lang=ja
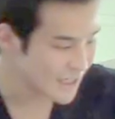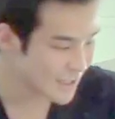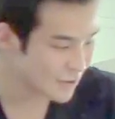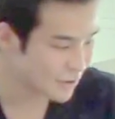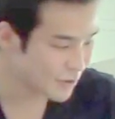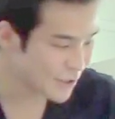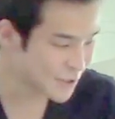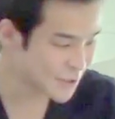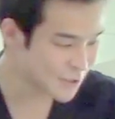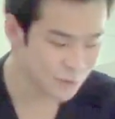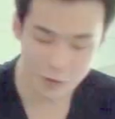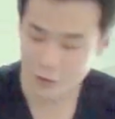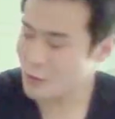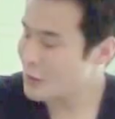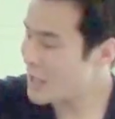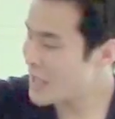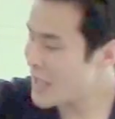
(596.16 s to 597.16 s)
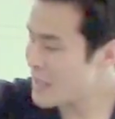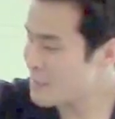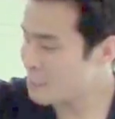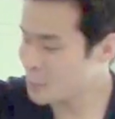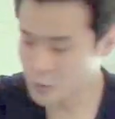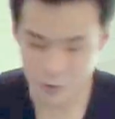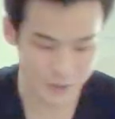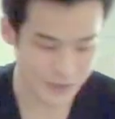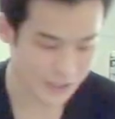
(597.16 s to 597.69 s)
記号率を、えー、
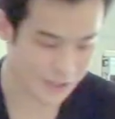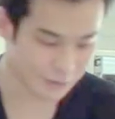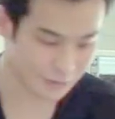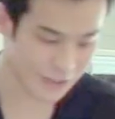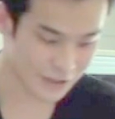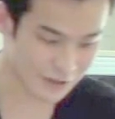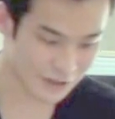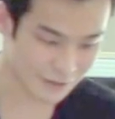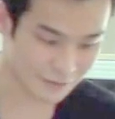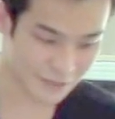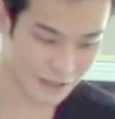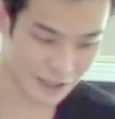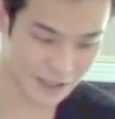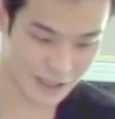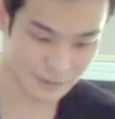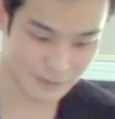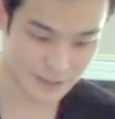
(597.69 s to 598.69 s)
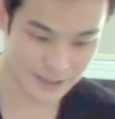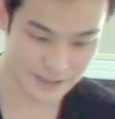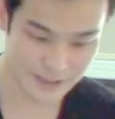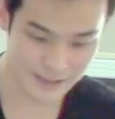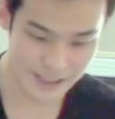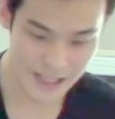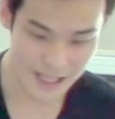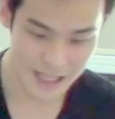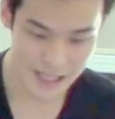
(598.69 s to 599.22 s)
求めたようなグラフになっていま
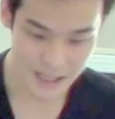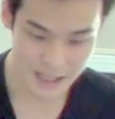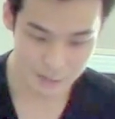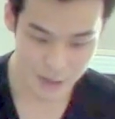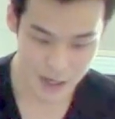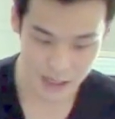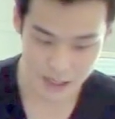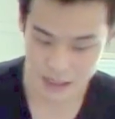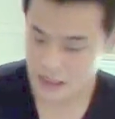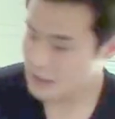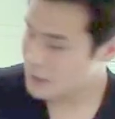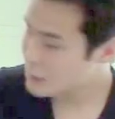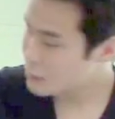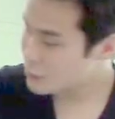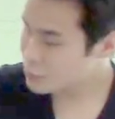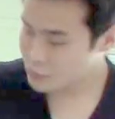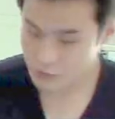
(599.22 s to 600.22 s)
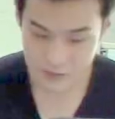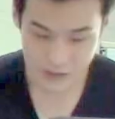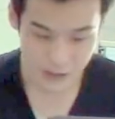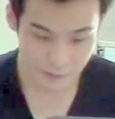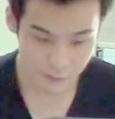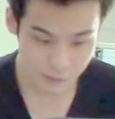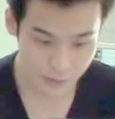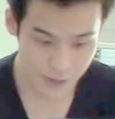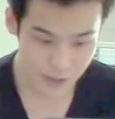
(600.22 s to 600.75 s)
す。でまあこの
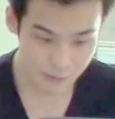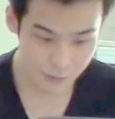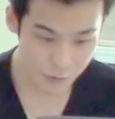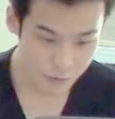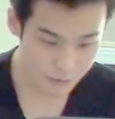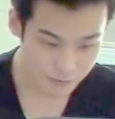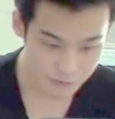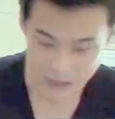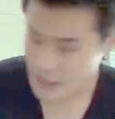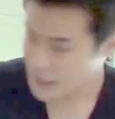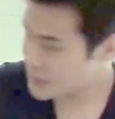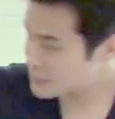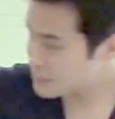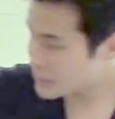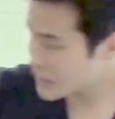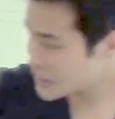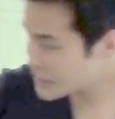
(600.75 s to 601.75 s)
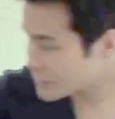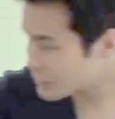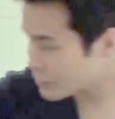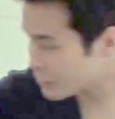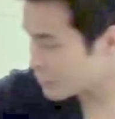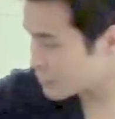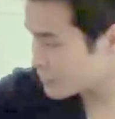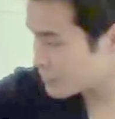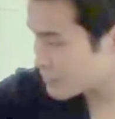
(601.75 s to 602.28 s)
グラフを見ても、まあ、
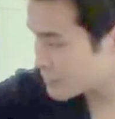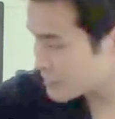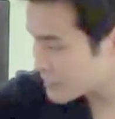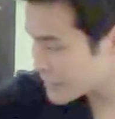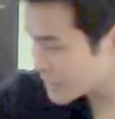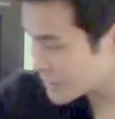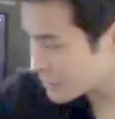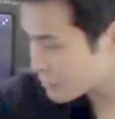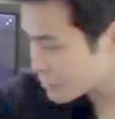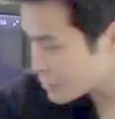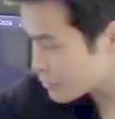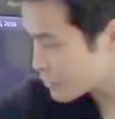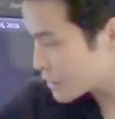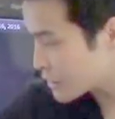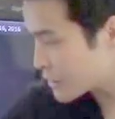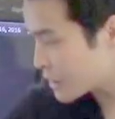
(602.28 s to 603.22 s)
エスプレッソ既存手法